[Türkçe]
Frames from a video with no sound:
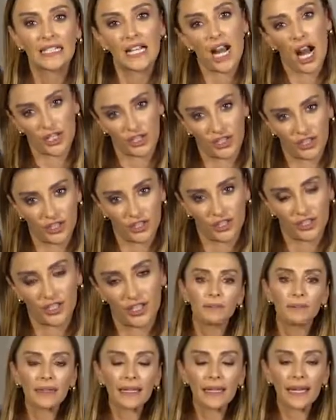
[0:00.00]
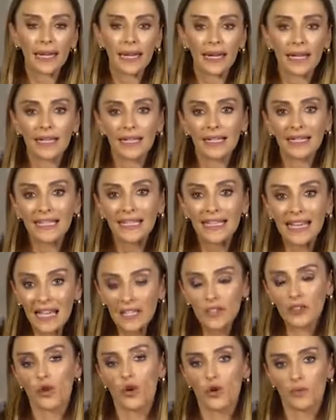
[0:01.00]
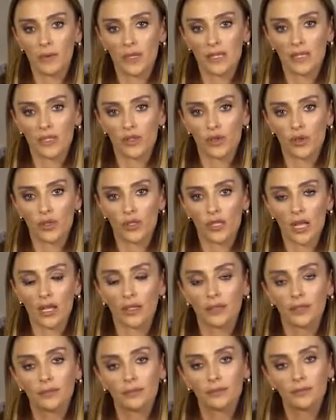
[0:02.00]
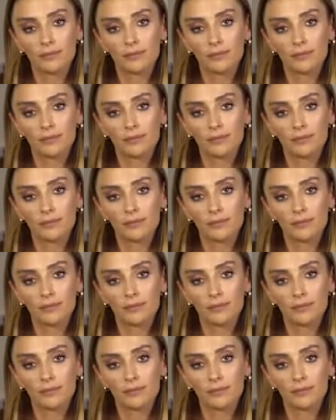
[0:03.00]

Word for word: Kaş. Bir kere genç görünmek istiyorsan